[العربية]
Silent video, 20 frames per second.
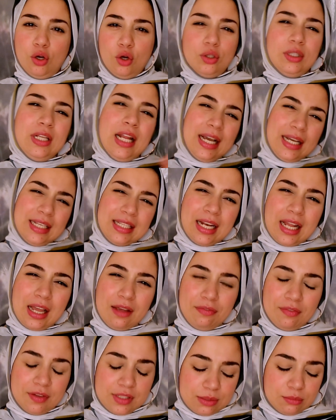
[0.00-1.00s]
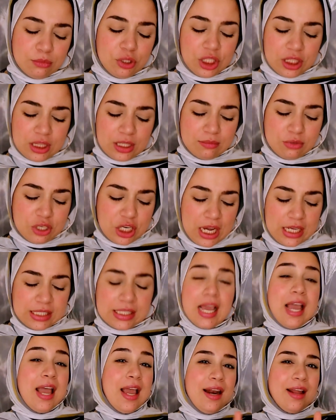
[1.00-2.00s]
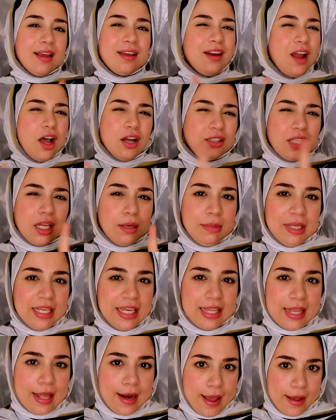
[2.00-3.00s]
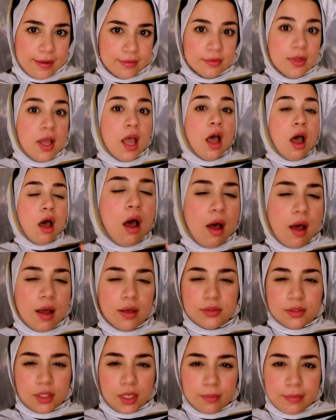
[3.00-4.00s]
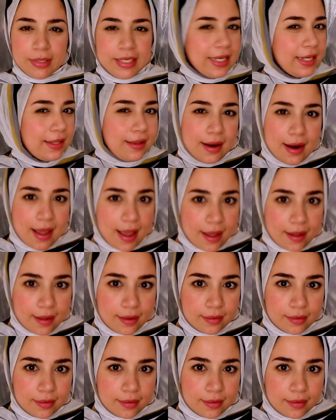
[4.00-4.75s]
الحضن الحاجات الخفيفه دي ممكن تمشي عادي لكن اكتر من كده لا اكتر من كده لا